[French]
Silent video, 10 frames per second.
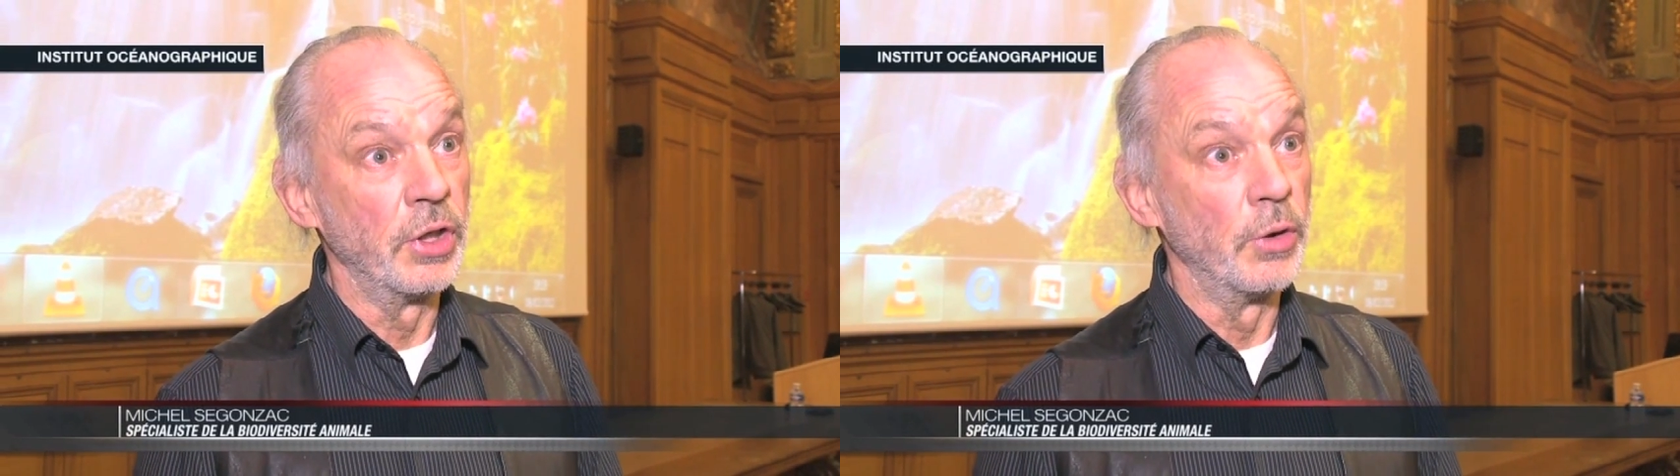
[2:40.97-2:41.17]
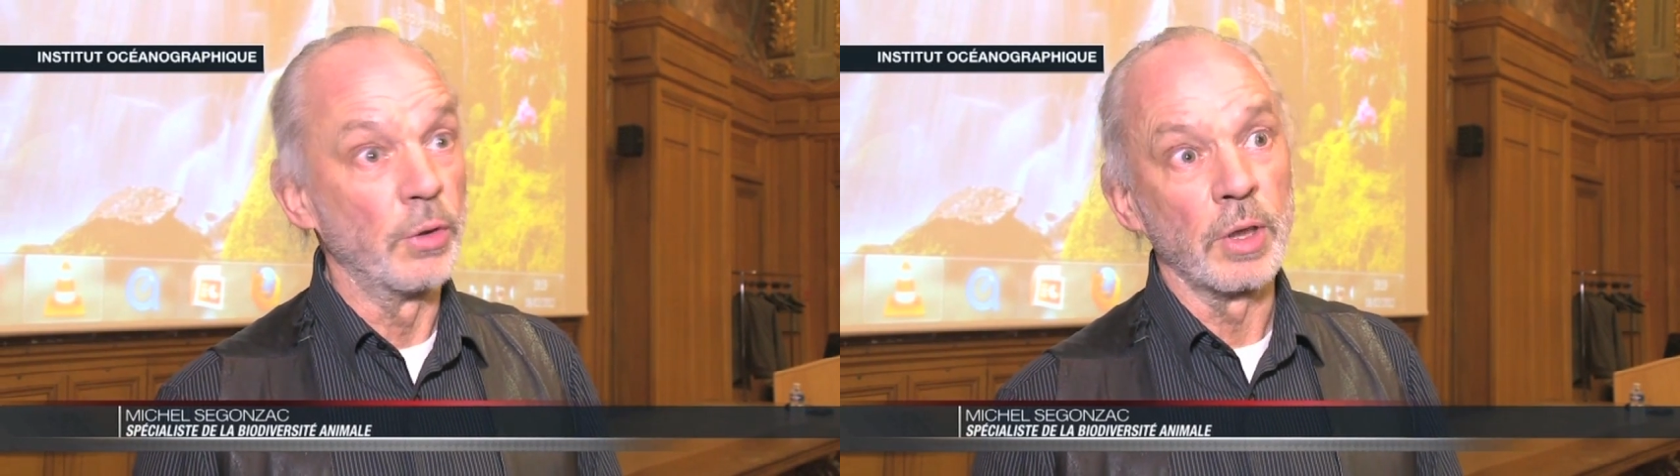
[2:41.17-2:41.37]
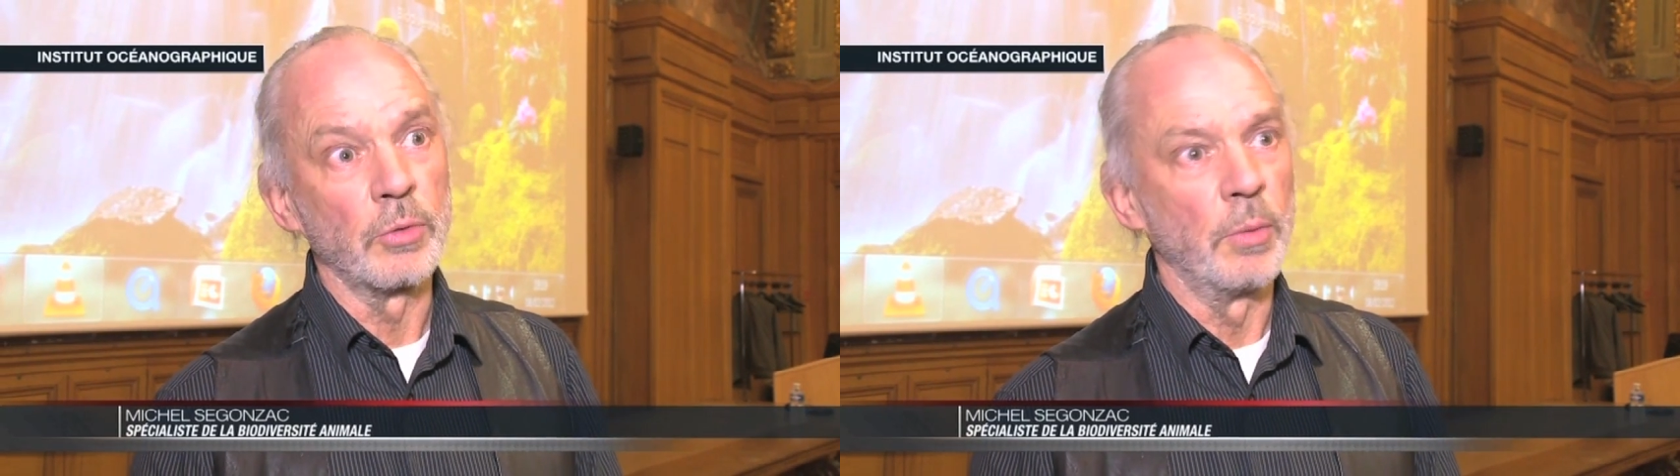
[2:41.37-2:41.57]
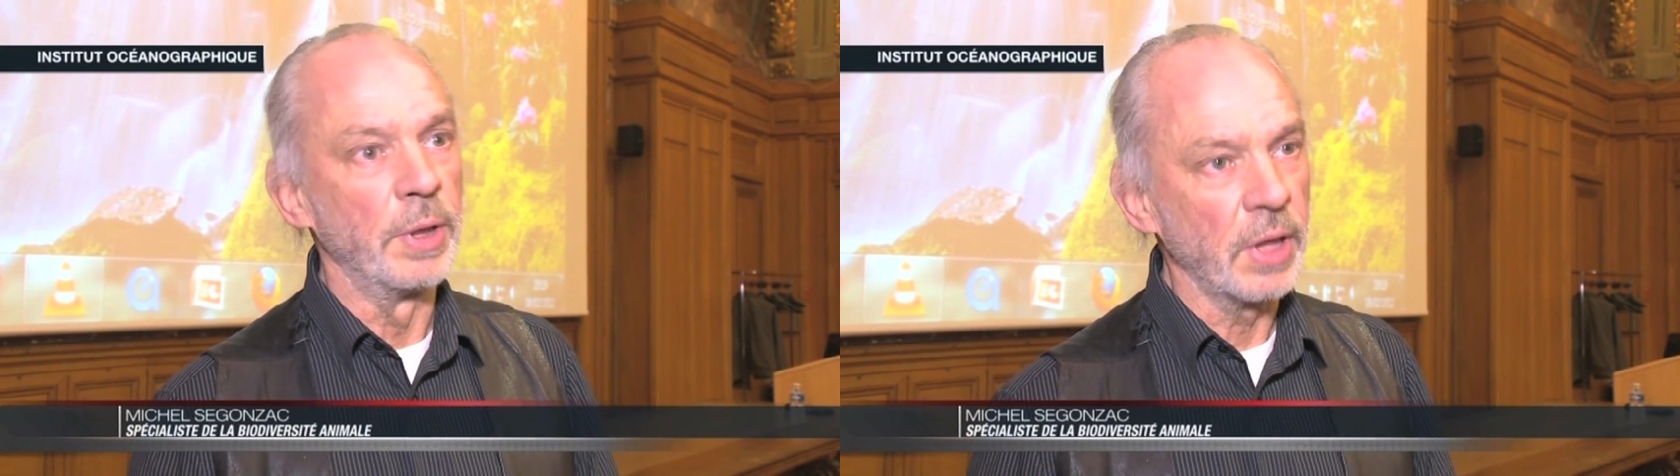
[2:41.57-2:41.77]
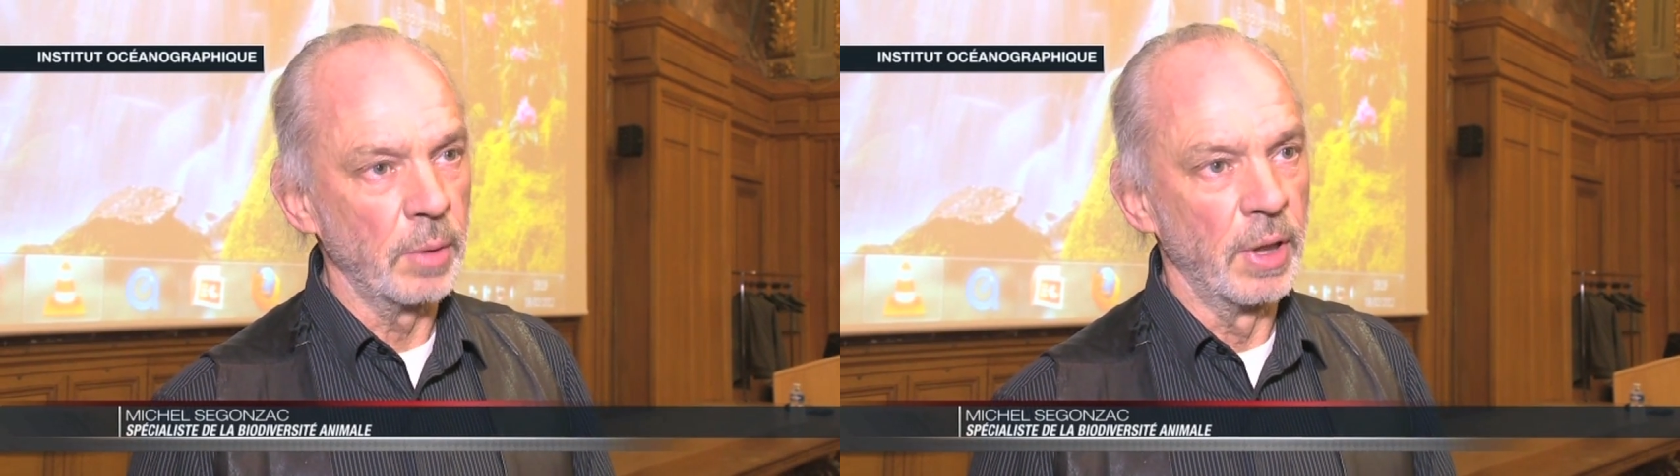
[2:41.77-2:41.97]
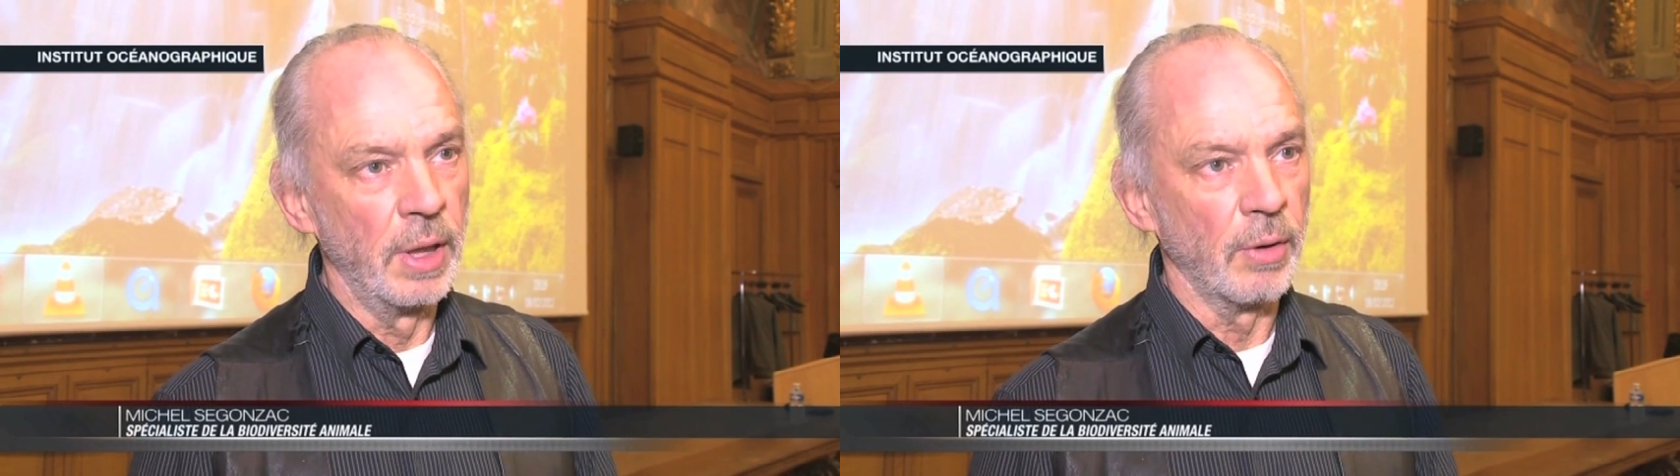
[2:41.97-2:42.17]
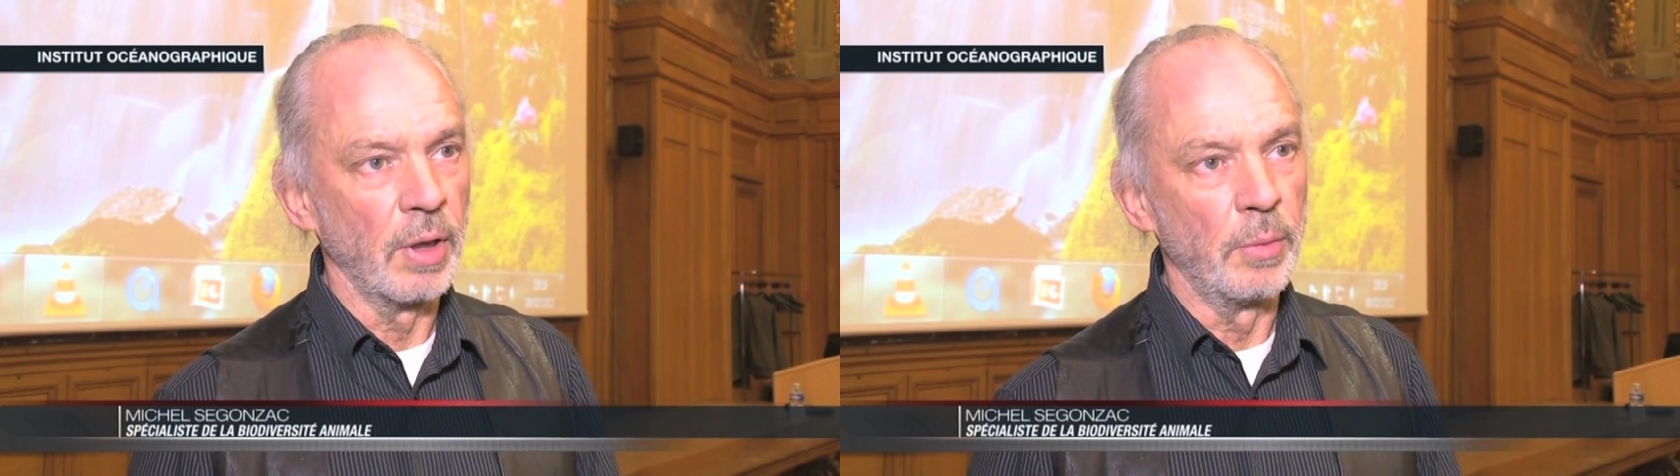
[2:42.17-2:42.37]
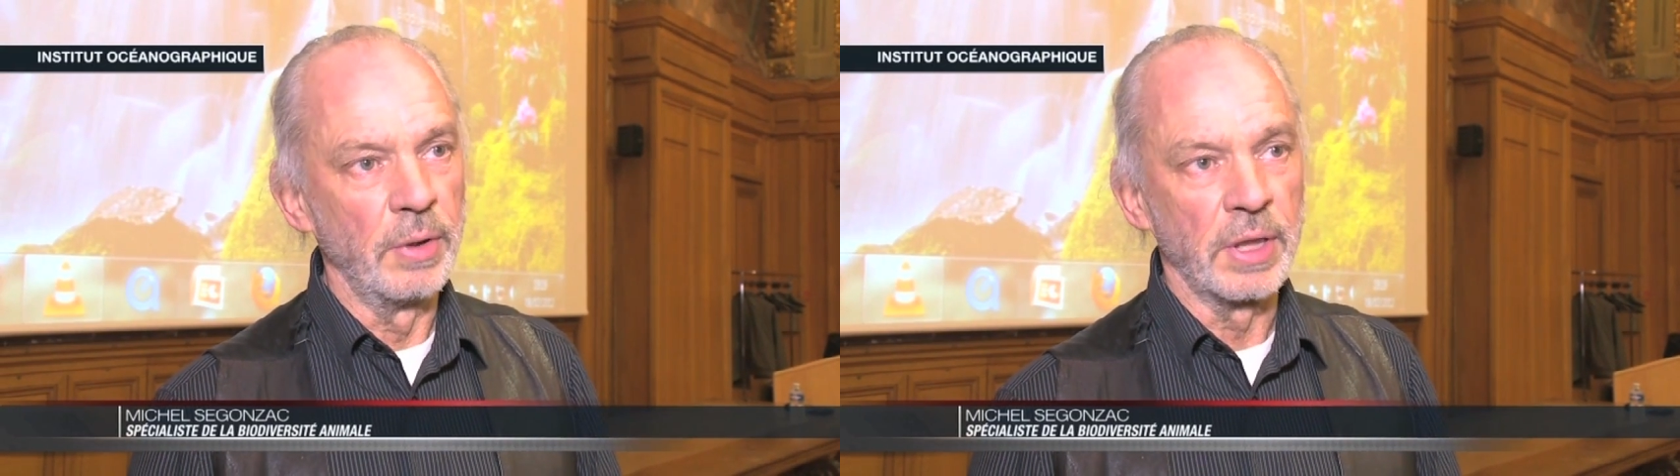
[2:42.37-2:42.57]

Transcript: Donc ça tombait très bien, on l'appelait